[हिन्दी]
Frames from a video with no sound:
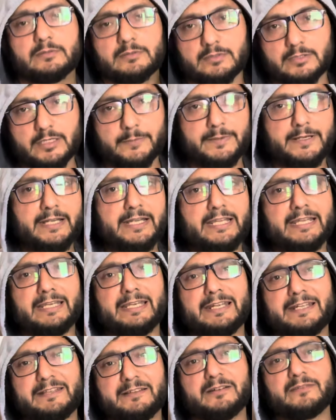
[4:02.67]
अपने
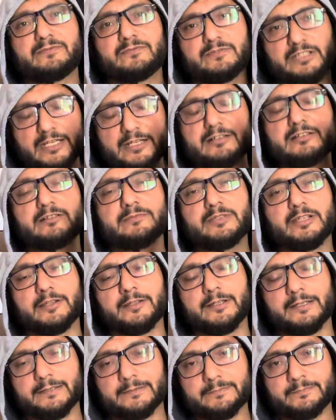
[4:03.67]
डीएनए की तरफ ध्यान कम
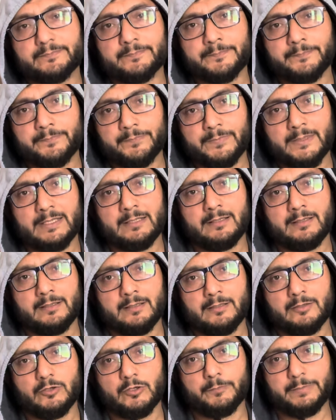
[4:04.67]
जाता है
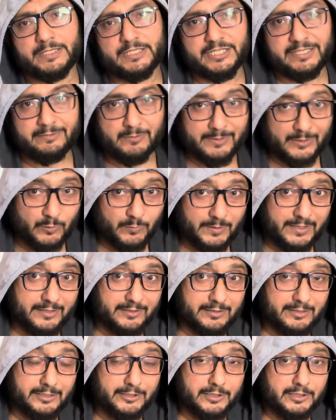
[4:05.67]
और बच्चे भी मैनुपुलेट
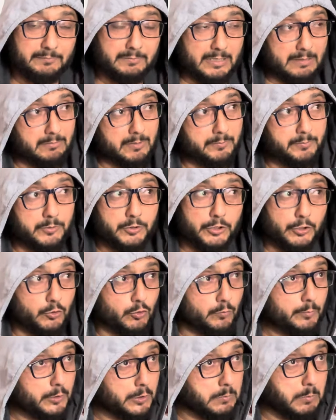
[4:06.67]
कर लेते हैं मैं मम्मी
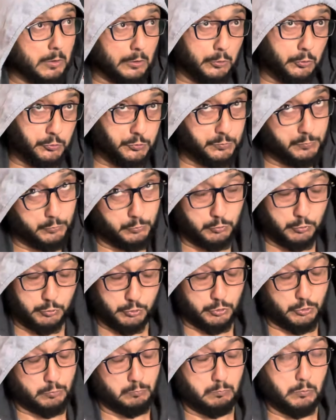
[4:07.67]
देखो मेरे बायोलॉजी में तो
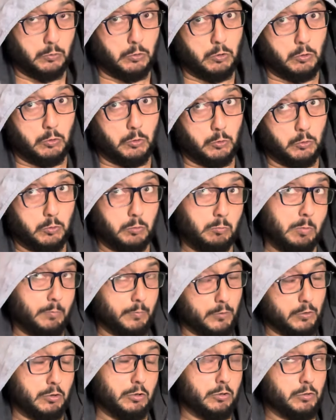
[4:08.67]
अच्छे नंबर आ रहे हैं ना मैं
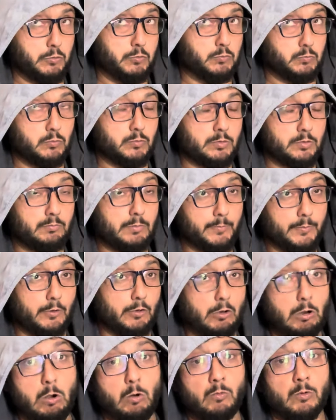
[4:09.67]
पढ़ रही हूँ मैं पढ़
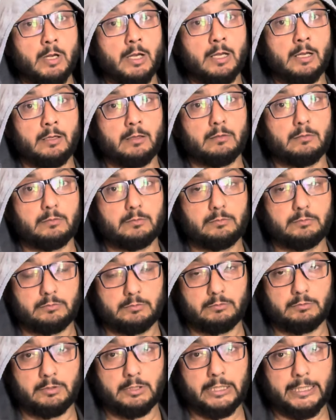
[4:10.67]
रहा हूँ
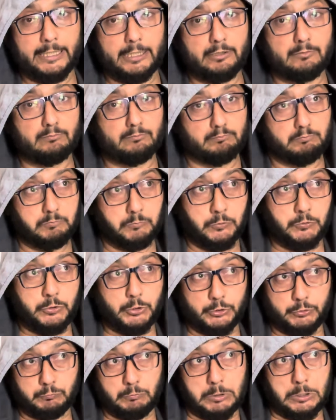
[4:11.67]
लेकिन
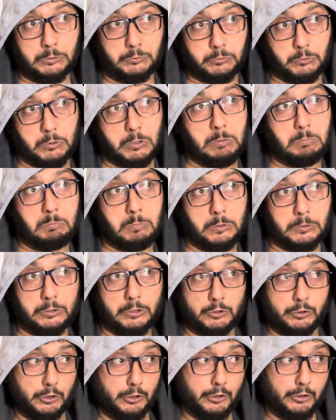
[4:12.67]
फिजिक्स वाले सर नंबर
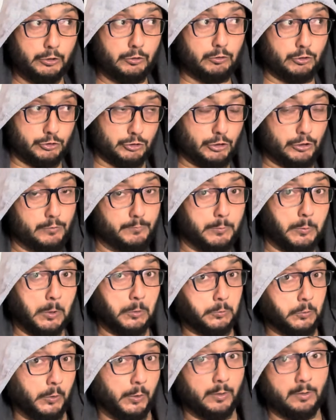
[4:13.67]
देते ही नहीं अच्छा नहीं
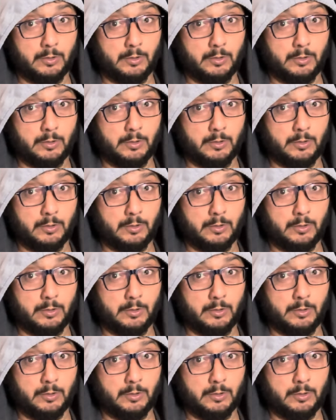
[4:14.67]
पढ़ाते